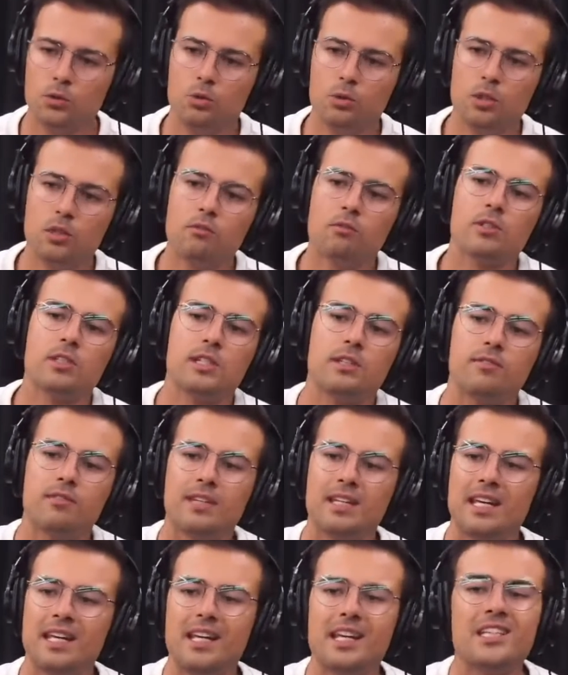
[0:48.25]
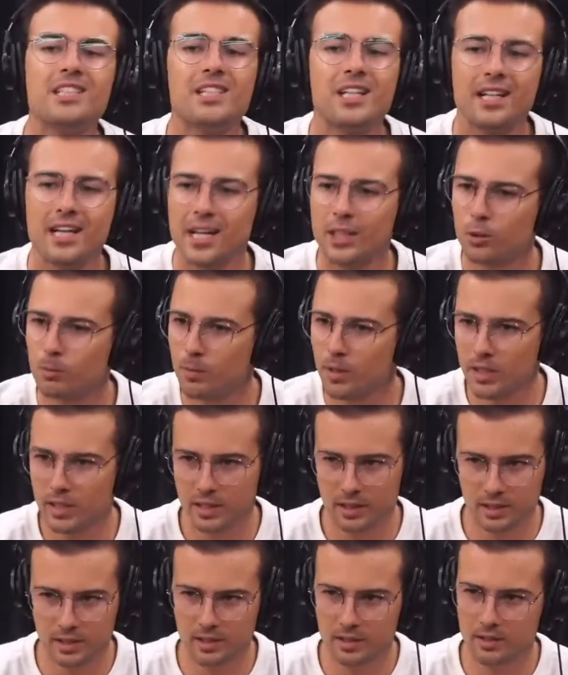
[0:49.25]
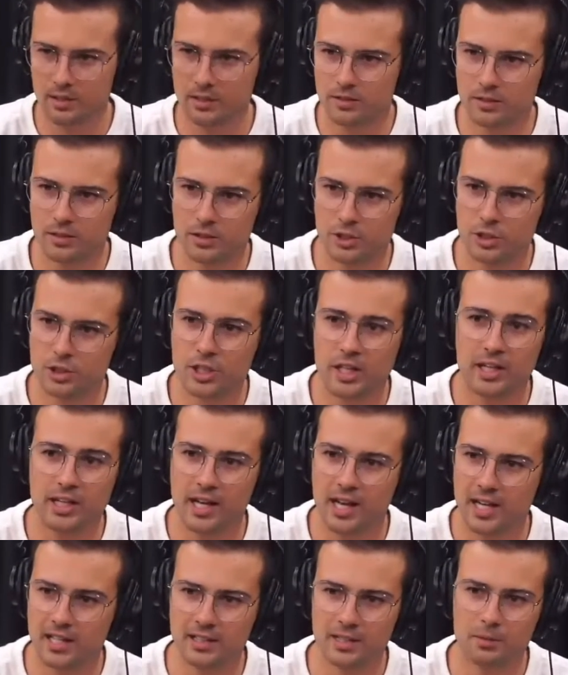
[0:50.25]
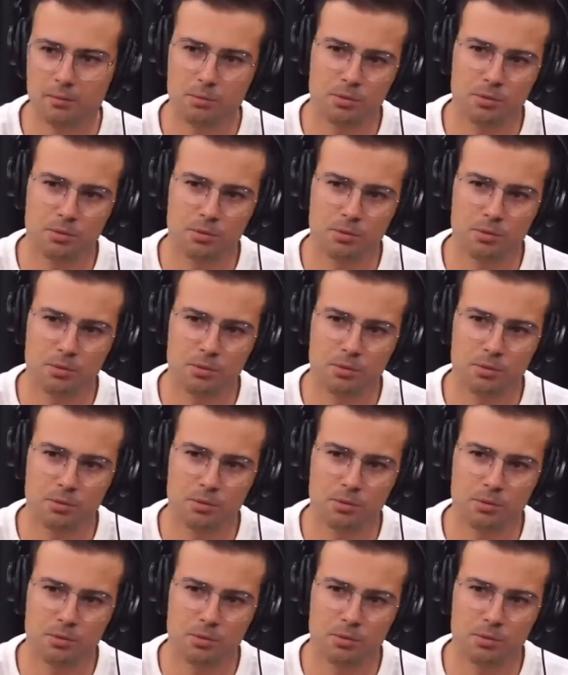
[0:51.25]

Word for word: do que você querer chegar numa linha de chegada,